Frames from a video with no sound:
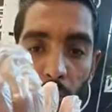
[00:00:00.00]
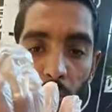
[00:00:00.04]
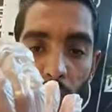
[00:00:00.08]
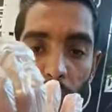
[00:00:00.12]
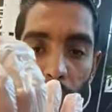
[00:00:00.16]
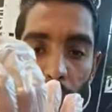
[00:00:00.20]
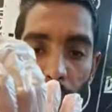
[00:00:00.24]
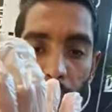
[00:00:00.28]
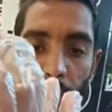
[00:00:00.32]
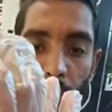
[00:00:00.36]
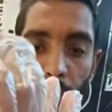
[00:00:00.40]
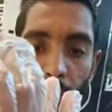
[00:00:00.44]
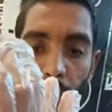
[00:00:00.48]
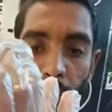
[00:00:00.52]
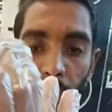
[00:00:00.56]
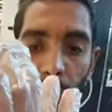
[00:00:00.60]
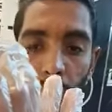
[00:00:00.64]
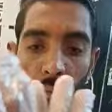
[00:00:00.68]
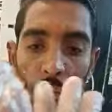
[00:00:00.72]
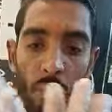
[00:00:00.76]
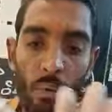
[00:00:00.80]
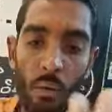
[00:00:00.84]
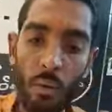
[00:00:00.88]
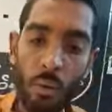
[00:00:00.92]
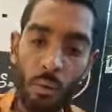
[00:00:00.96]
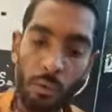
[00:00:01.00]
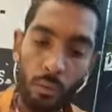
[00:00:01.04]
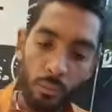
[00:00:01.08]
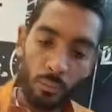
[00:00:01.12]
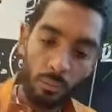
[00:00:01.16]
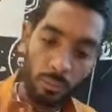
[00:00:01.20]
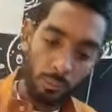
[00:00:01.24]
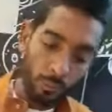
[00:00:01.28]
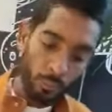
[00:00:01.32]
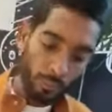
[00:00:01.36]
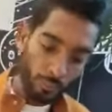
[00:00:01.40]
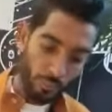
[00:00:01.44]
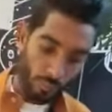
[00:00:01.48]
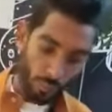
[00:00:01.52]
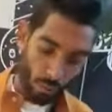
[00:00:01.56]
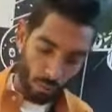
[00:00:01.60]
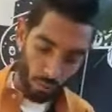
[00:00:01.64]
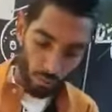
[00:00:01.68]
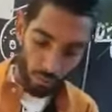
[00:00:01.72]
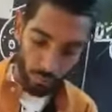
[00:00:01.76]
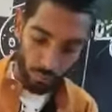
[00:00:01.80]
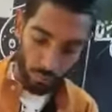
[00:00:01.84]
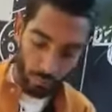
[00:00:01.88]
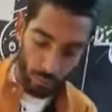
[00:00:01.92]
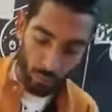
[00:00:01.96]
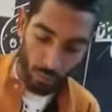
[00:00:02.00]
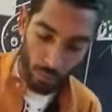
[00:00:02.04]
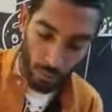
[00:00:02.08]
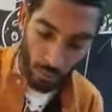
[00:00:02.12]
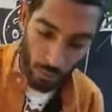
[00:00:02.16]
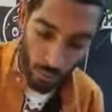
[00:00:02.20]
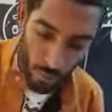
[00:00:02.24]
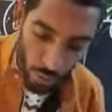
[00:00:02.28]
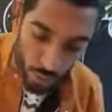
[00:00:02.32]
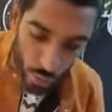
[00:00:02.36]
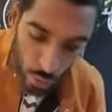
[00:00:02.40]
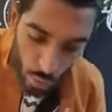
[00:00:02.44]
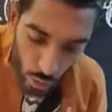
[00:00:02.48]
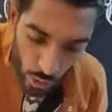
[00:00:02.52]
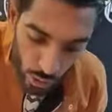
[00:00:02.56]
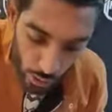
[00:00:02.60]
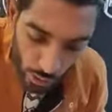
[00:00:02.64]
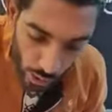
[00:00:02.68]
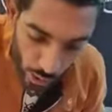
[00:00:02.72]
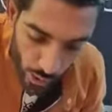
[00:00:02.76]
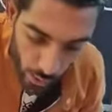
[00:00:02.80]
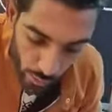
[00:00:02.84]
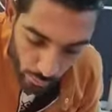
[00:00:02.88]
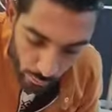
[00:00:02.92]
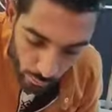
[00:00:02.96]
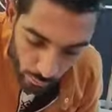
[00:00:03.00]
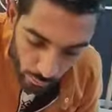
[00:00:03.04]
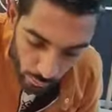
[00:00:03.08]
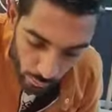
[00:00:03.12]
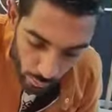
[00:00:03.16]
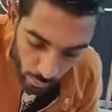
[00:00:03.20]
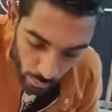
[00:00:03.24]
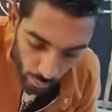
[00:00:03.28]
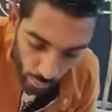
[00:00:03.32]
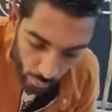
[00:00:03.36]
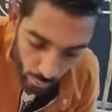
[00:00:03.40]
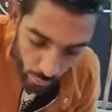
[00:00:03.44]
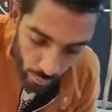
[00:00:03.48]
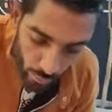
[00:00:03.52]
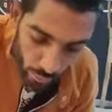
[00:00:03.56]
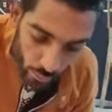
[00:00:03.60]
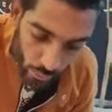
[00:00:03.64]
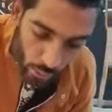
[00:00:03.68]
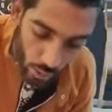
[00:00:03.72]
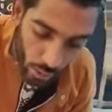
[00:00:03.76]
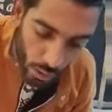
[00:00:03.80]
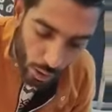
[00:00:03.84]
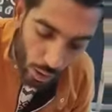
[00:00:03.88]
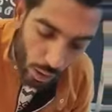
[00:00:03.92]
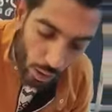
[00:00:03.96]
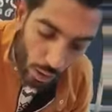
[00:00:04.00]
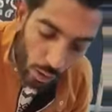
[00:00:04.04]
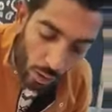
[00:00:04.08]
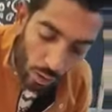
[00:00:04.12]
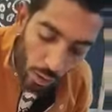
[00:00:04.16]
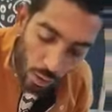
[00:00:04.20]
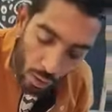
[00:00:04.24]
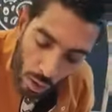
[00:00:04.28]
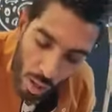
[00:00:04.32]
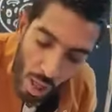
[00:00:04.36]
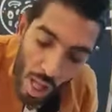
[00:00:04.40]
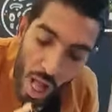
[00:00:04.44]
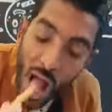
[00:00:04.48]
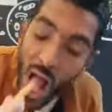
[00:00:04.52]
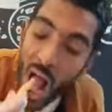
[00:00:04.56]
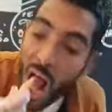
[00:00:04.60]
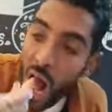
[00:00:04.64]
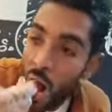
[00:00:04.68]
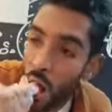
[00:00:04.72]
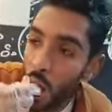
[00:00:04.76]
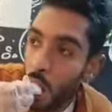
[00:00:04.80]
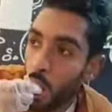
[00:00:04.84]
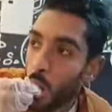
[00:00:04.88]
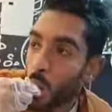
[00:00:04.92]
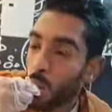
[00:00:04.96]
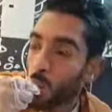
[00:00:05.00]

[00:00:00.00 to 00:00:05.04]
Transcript: وهنا البطاطس كانت جايه حجمها كبير مش كالعاده وكان جايه سخنه بس صوص الشيدر ما كانش واضح